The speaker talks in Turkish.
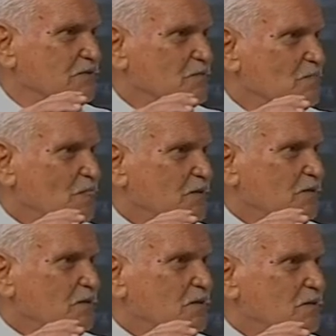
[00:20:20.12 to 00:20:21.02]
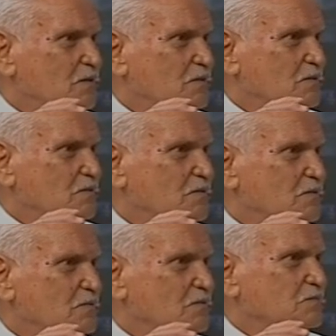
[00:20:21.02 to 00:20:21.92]
20 Temmuz
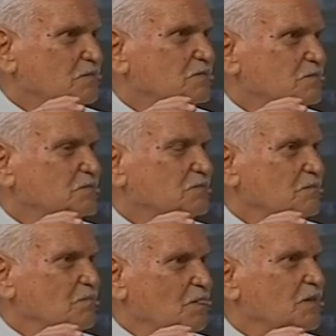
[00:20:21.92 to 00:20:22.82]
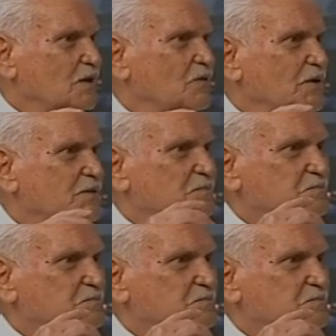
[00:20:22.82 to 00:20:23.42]
74'te e, evet.